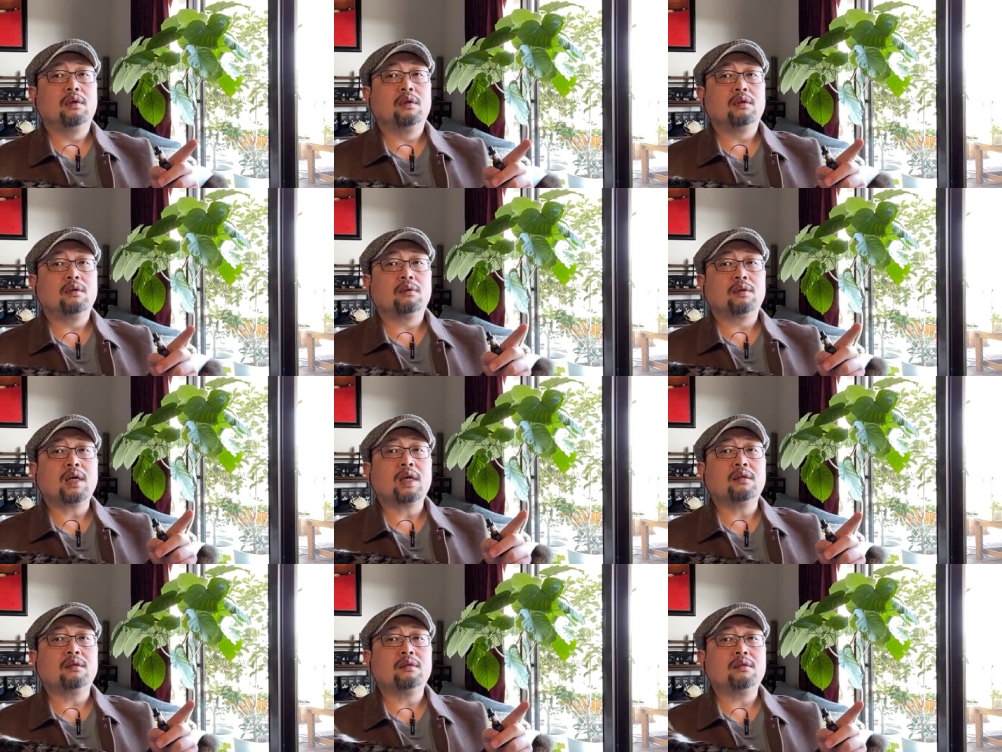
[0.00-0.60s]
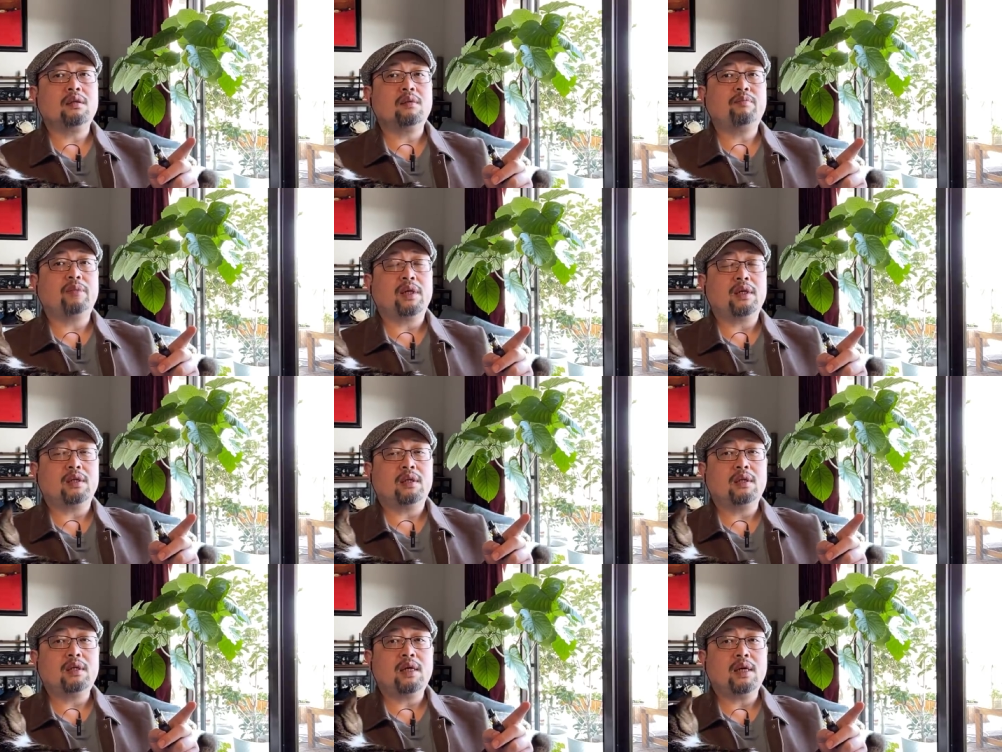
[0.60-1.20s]
就是他自己
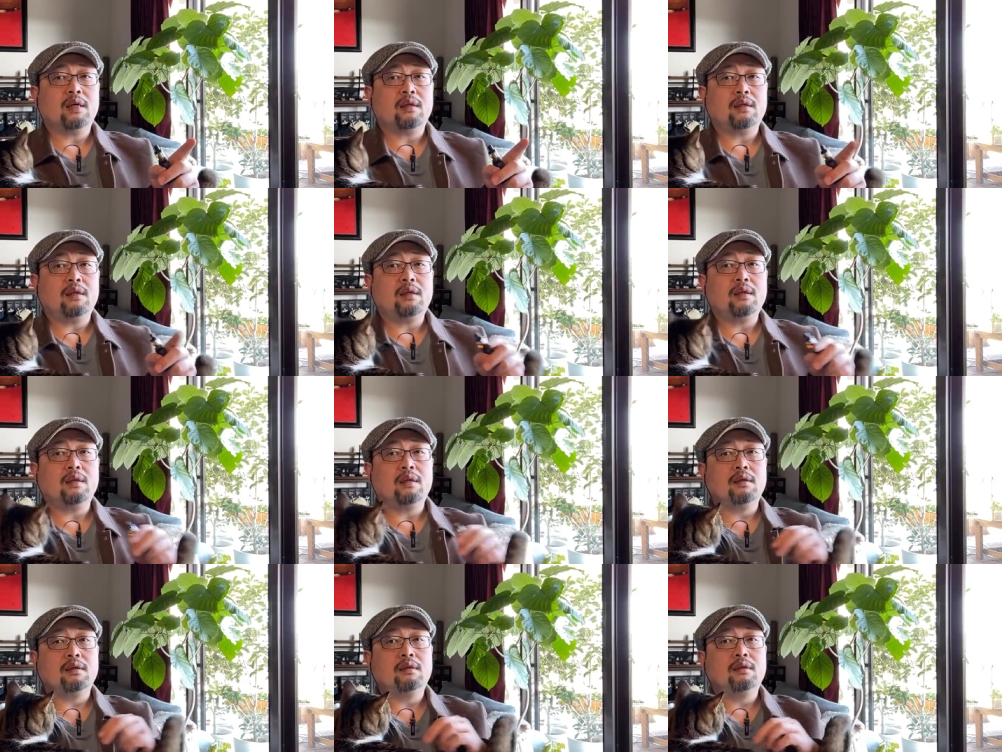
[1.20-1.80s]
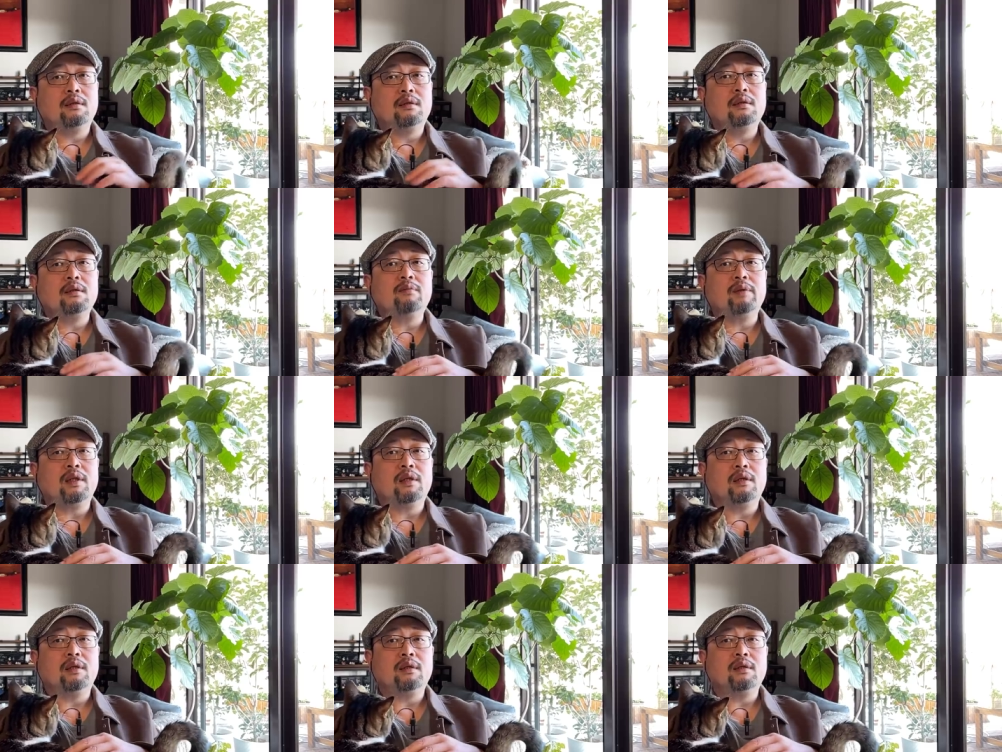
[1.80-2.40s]
本身也是一个资
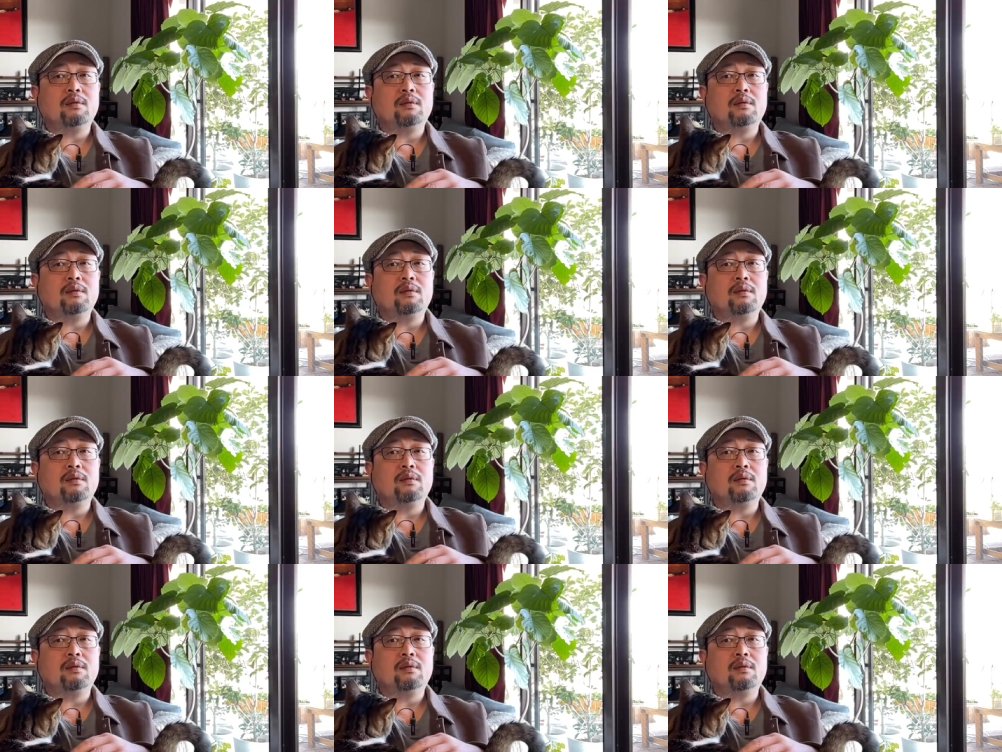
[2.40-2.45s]
本的，